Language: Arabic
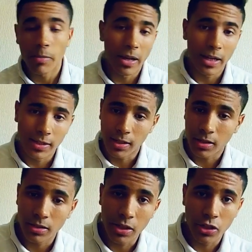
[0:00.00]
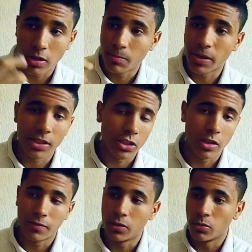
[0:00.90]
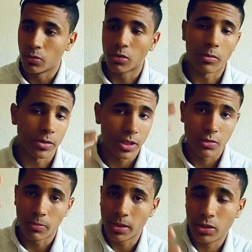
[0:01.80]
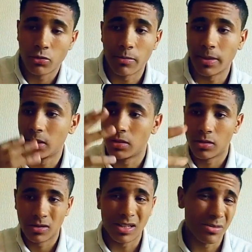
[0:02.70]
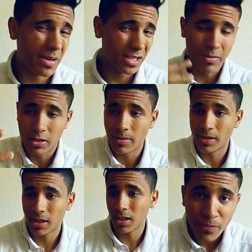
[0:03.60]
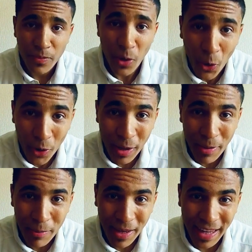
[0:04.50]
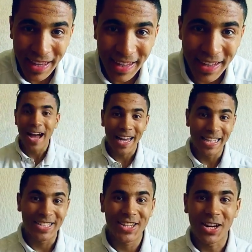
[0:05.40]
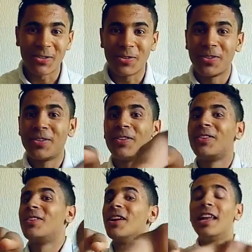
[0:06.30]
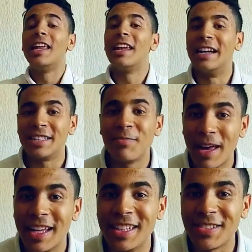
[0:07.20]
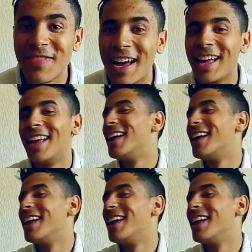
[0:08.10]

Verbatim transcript: كما العاده دير جيم بارطاج لا فيديو كومونتي شنو بغيتي شنو بغيتيش عجباتك ما عجباتك اوكي بيبي علي تشاو لا لا اسمع لها دي اسمع